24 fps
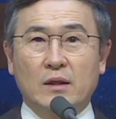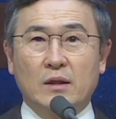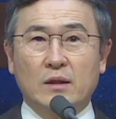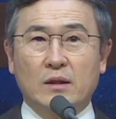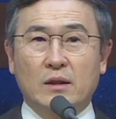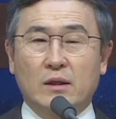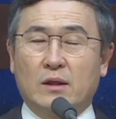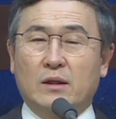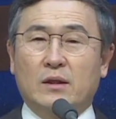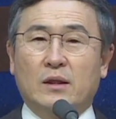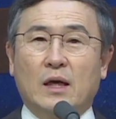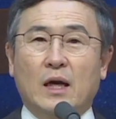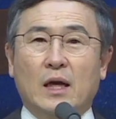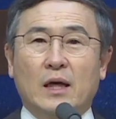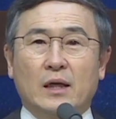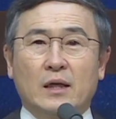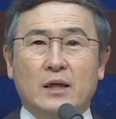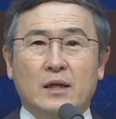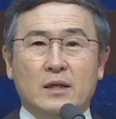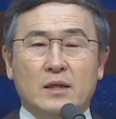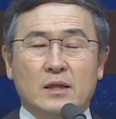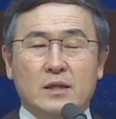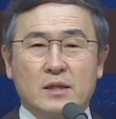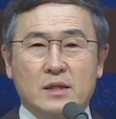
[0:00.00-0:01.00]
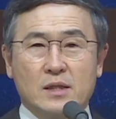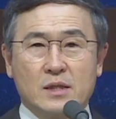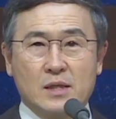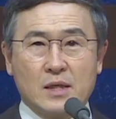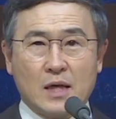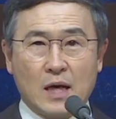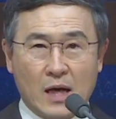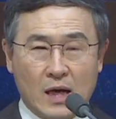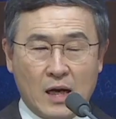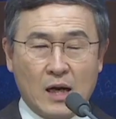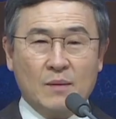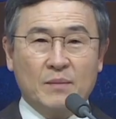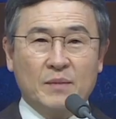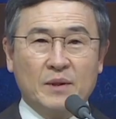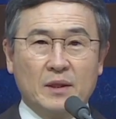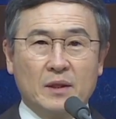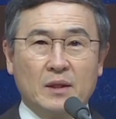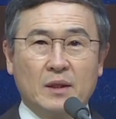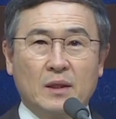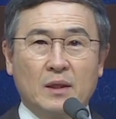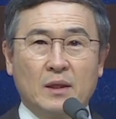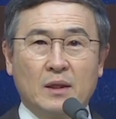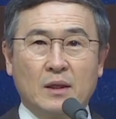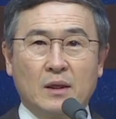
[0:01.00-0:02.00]
그러나 사람이
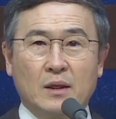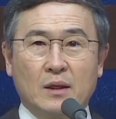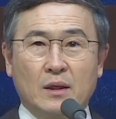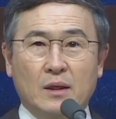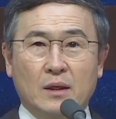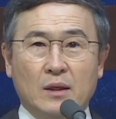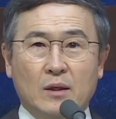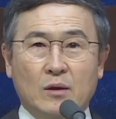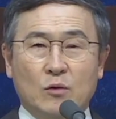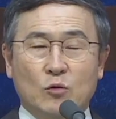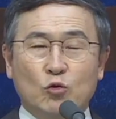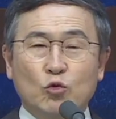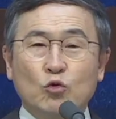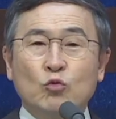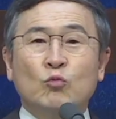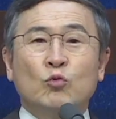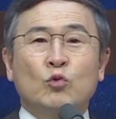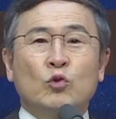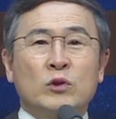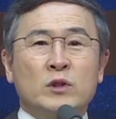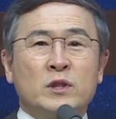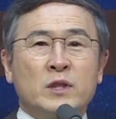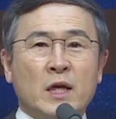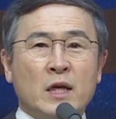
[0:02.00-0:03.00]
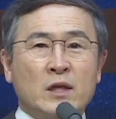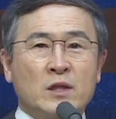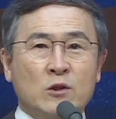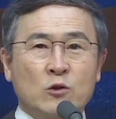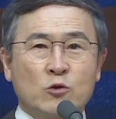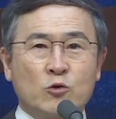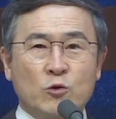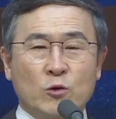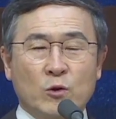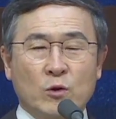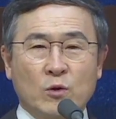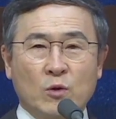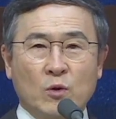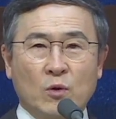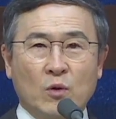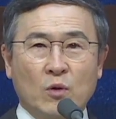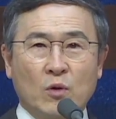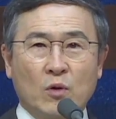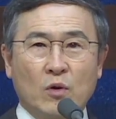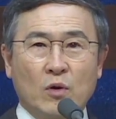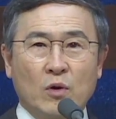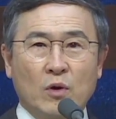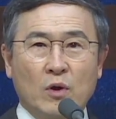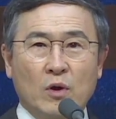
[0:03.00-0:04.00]
우물은 찾을 수
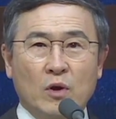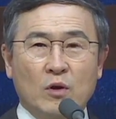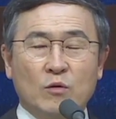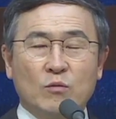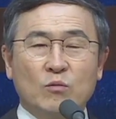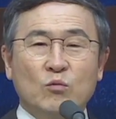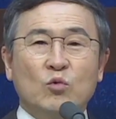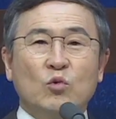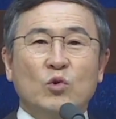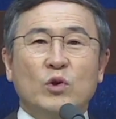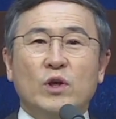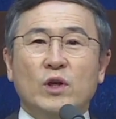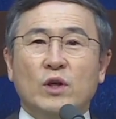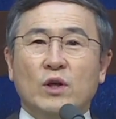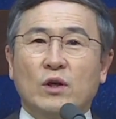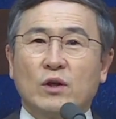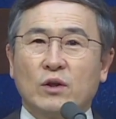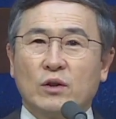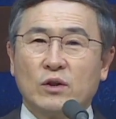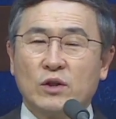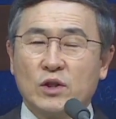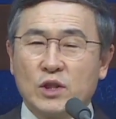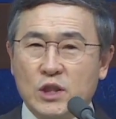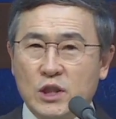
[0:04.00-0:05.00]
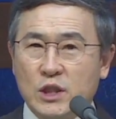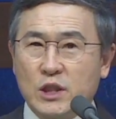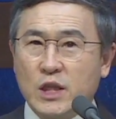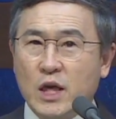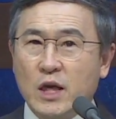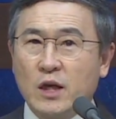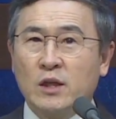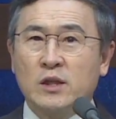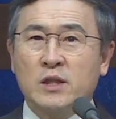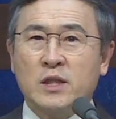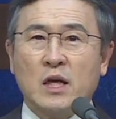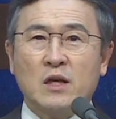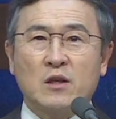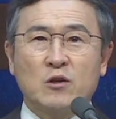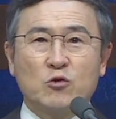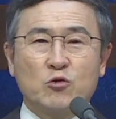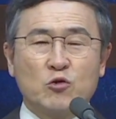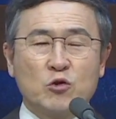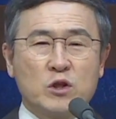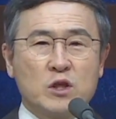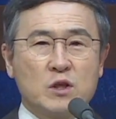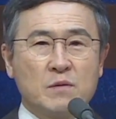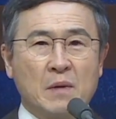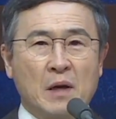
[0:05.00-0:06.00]
있고 물이 흐르던 시내는 찾을 수
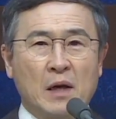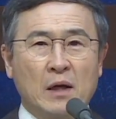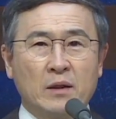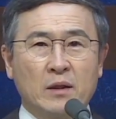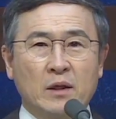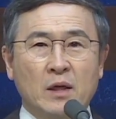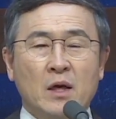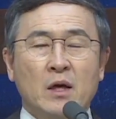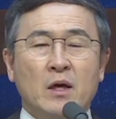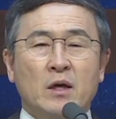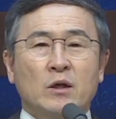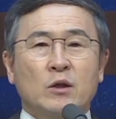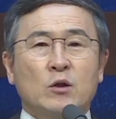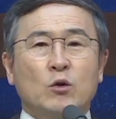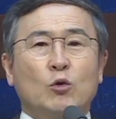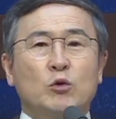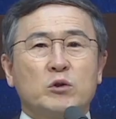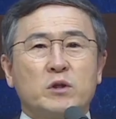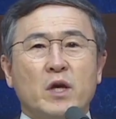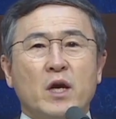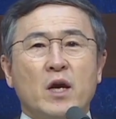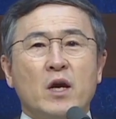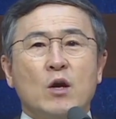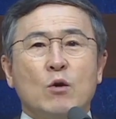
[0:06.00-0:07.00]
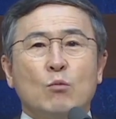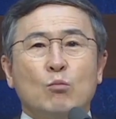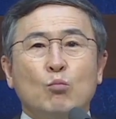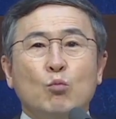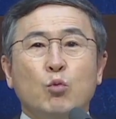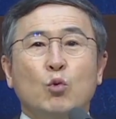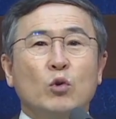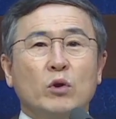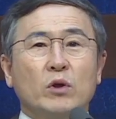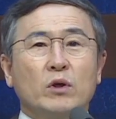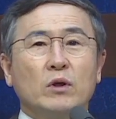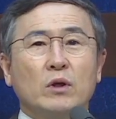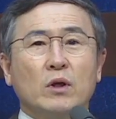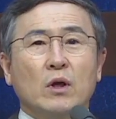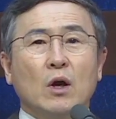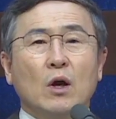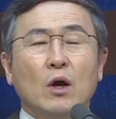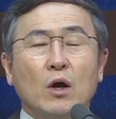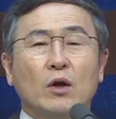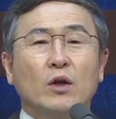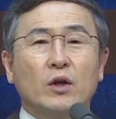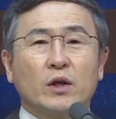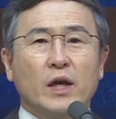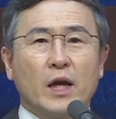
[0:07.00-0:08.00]
있지만 그곳에 물을
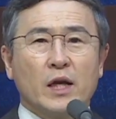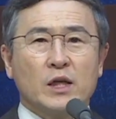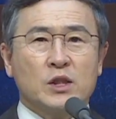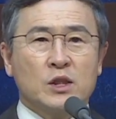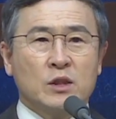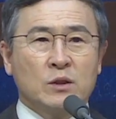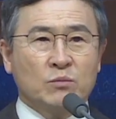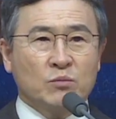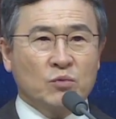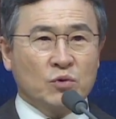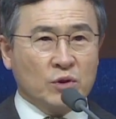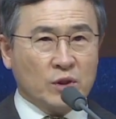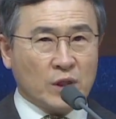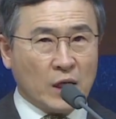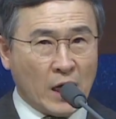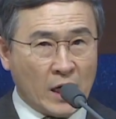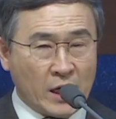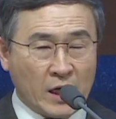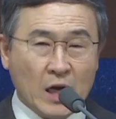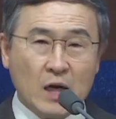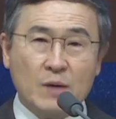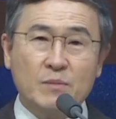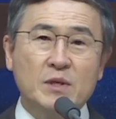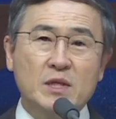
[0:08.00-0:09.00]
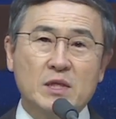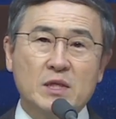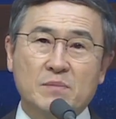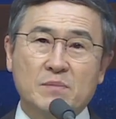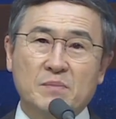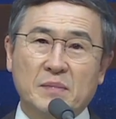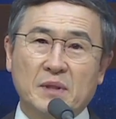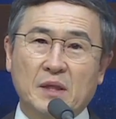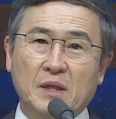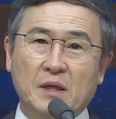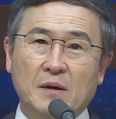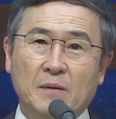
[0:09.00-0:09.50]
흐르게 하시는 분은 하나님이십니다.